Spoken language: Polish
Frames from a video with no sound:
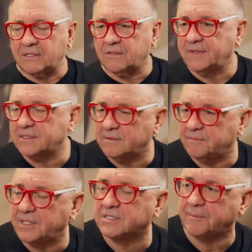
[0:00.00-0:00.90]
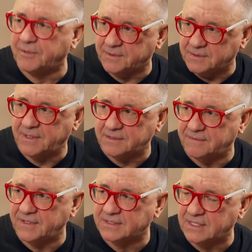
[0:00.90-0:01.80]
ratować, pierwsza pomoc,
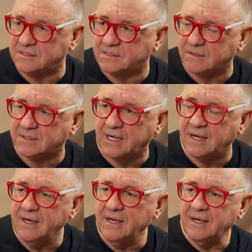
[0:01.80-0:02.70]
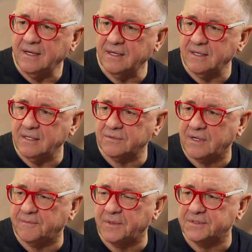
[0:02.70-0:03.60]
bardzo ważna, istotna, E,
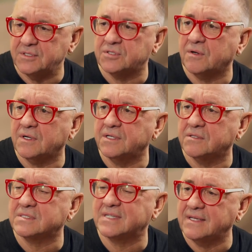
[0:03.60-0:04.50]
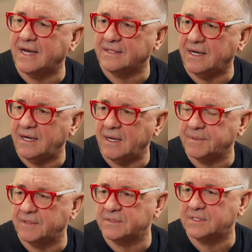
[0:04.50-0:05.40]
która w Polsce jest ciągle niedoceniana,
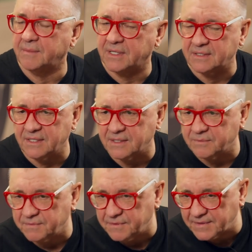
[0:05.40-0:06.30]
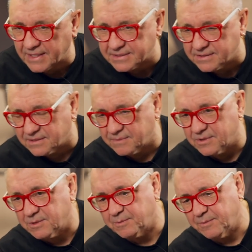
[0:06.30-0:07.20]
a prawo samarytajna mówi wyraźnie, że
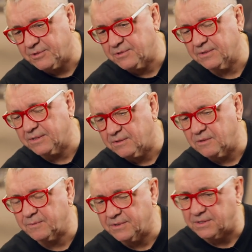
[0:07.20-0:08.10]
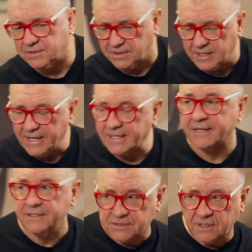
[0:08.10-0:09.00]
możesz być pociągnięty do odpowiedzialności
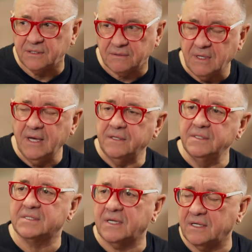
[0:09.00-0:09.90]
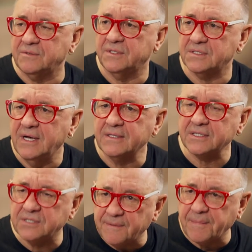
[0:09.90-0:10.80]
karnej, jeżeli nie zareagujesz.
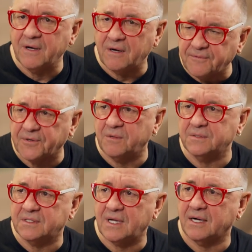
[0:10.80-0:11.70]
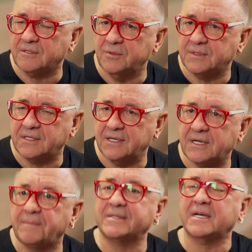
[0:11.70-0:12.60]
Także e, offroady, tak, to był taki
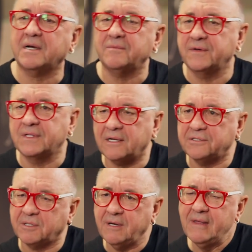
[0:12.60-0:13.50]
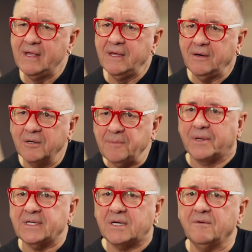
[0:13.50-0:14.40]
etap, ale tak jak mówię, nagle się one
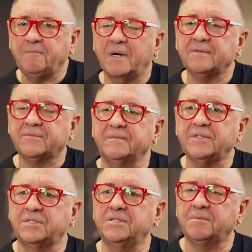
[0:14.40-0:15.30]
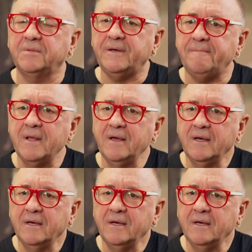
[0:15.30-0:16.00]
pokazały, bardzo w to wyszliśmy.